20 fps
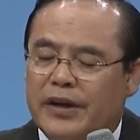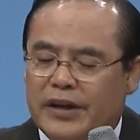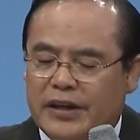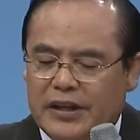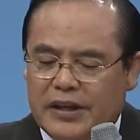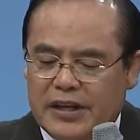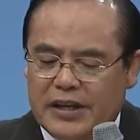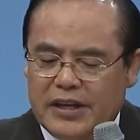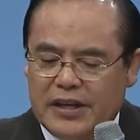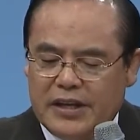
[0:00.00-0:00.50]

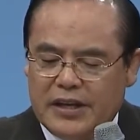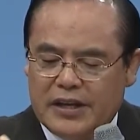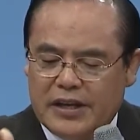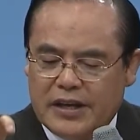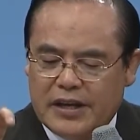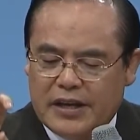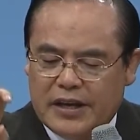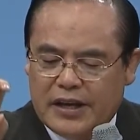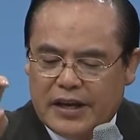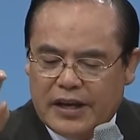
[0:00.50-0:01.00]
이
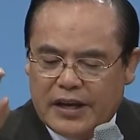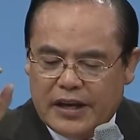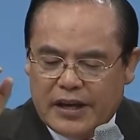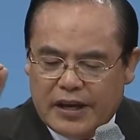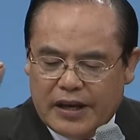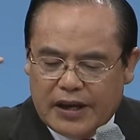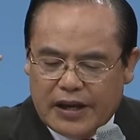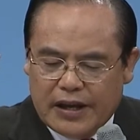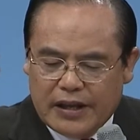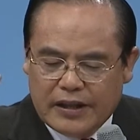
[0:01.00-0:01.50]

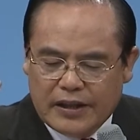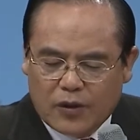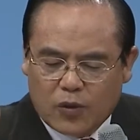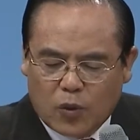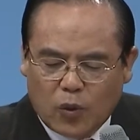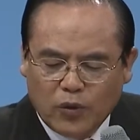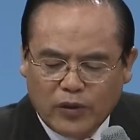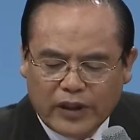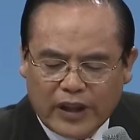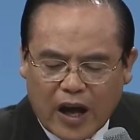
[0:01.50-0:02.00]
에,
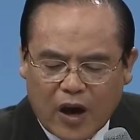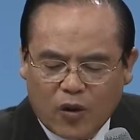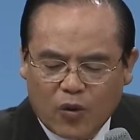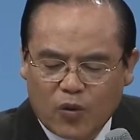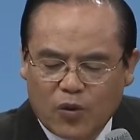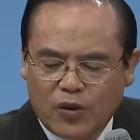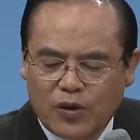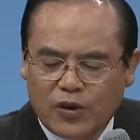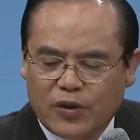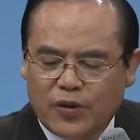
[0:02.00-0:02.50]

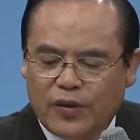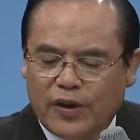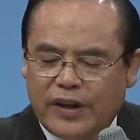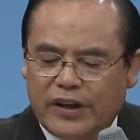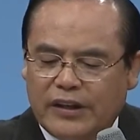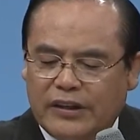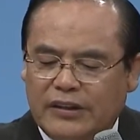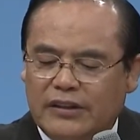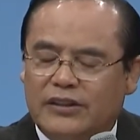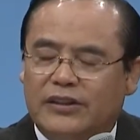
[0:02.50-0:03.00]
곤당골
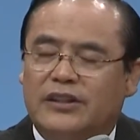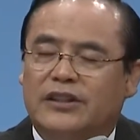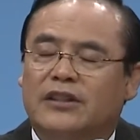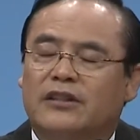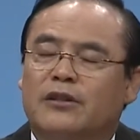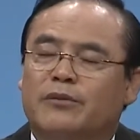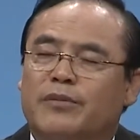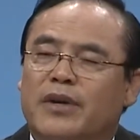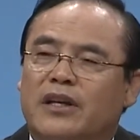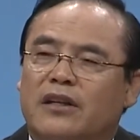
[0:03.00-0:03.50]
교회는
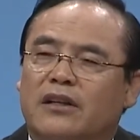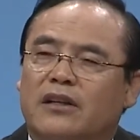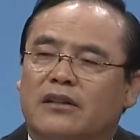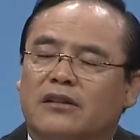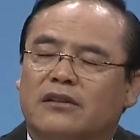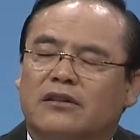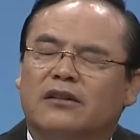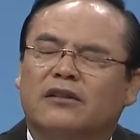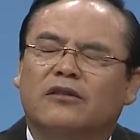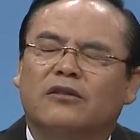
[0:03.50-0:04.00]
지금의
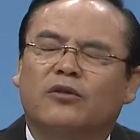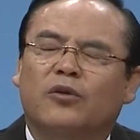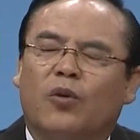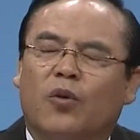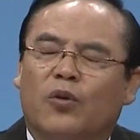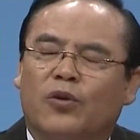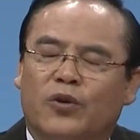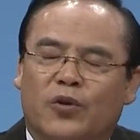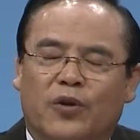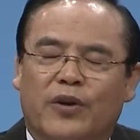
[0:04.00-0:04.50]

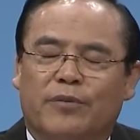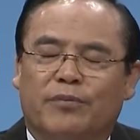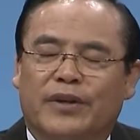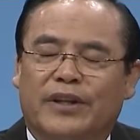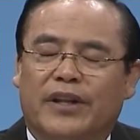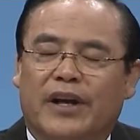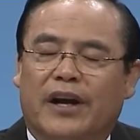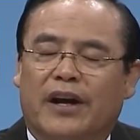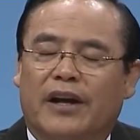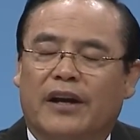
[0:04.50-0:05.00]

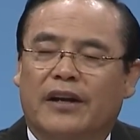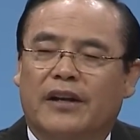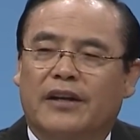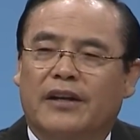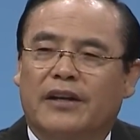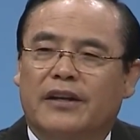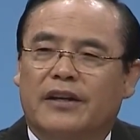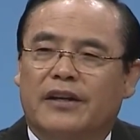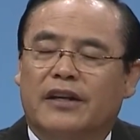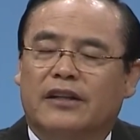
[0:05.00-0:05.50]
승동교회입니다.
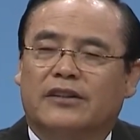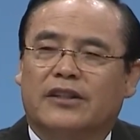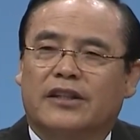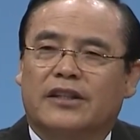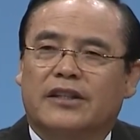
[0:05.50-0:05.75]
그래서